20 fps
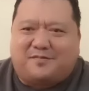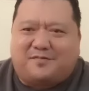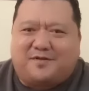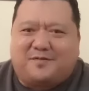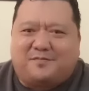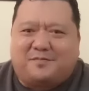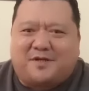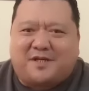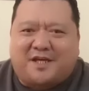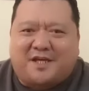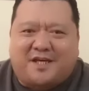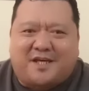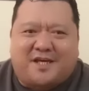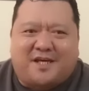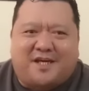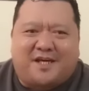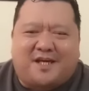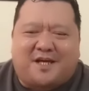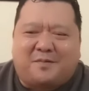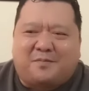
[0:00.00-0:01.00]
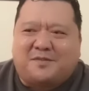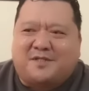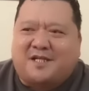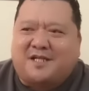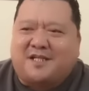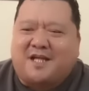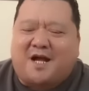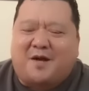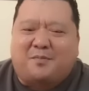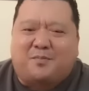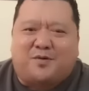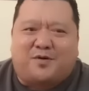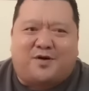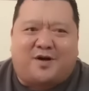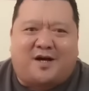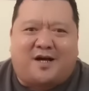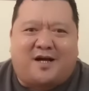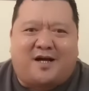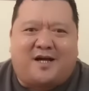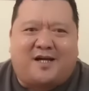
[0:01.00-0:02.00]
pagiging kapitan niya po
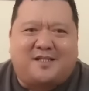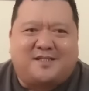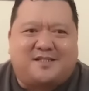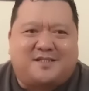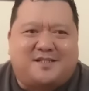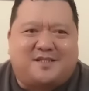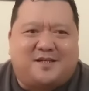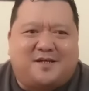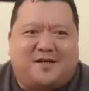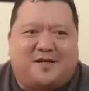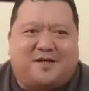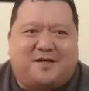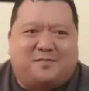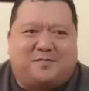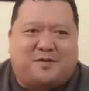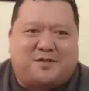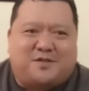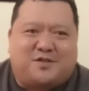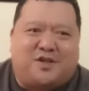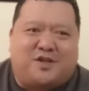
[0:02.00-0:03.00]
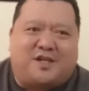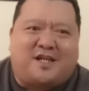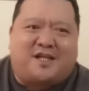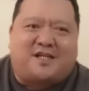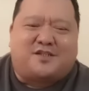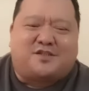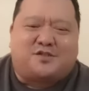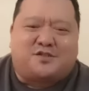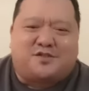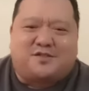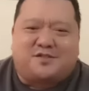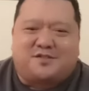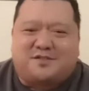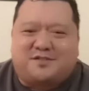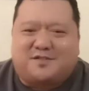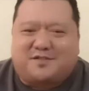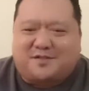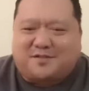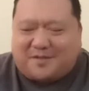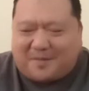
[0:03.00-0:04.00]
at patuloy na
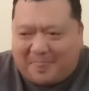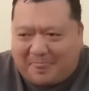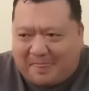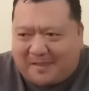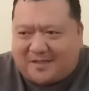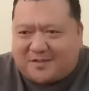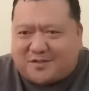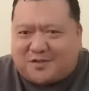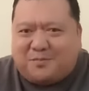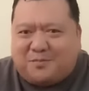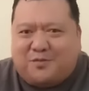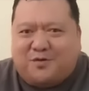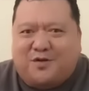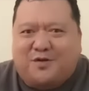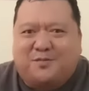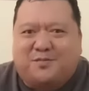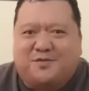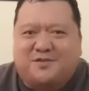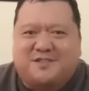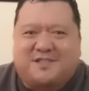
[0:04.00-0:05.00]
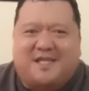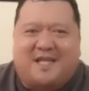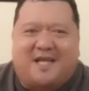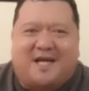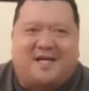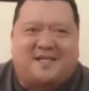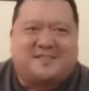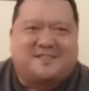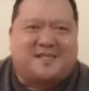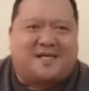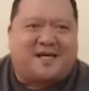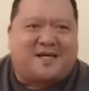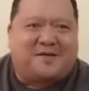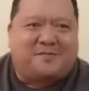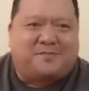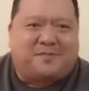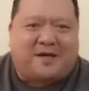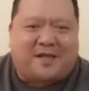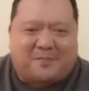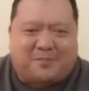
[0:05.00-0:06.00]
tumulong po sila sa,
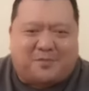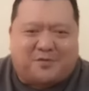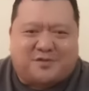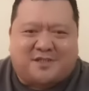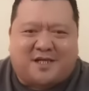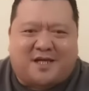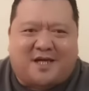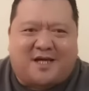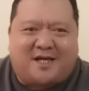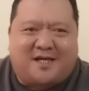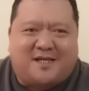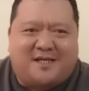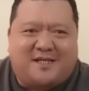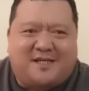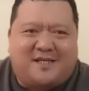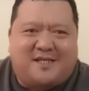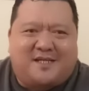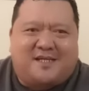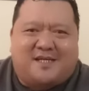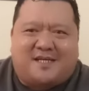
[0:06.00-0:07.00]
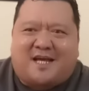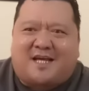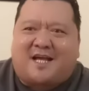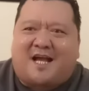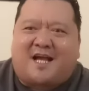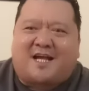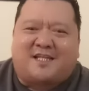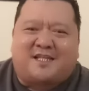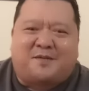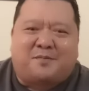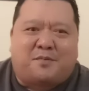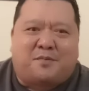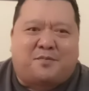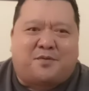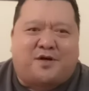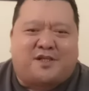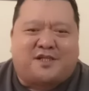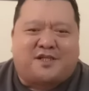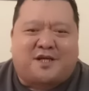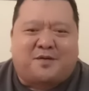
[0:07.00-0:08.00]
para po sa kagagat na po, po
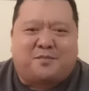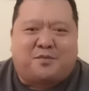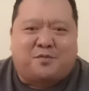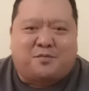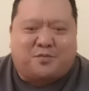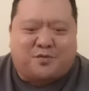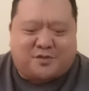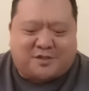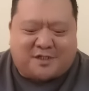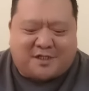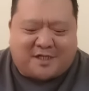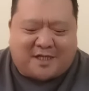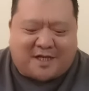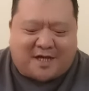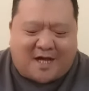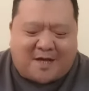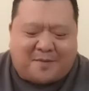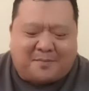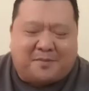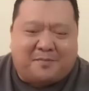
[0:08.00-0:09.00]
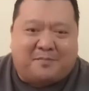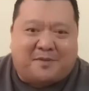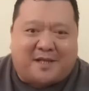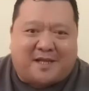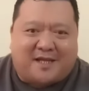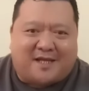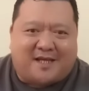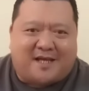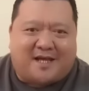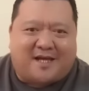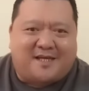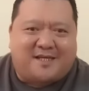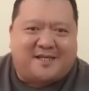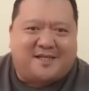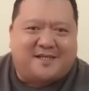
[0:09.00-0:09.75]
at kabubuti ng aming barangay.